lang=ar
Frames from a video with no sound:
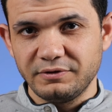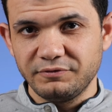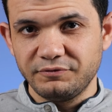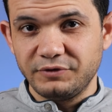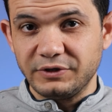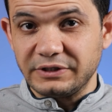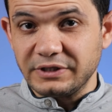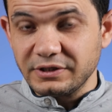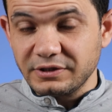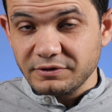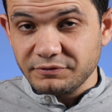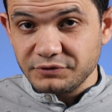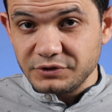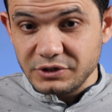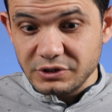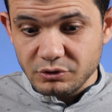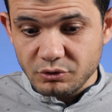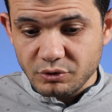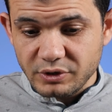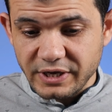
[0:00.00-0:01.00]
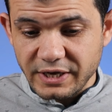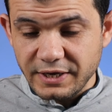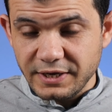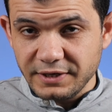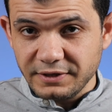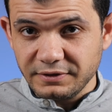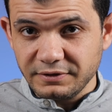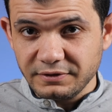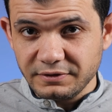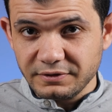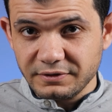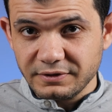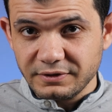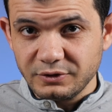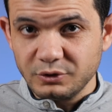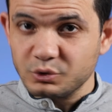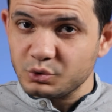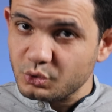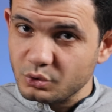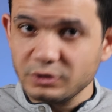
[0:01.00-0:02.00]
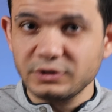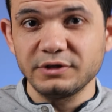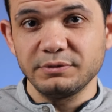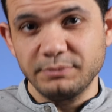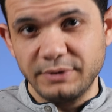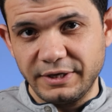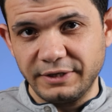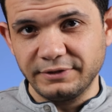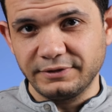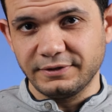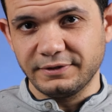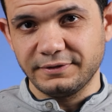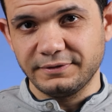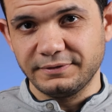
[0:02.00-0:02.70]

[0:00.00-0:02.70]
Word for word: فده تفسيره كان لسوره المائده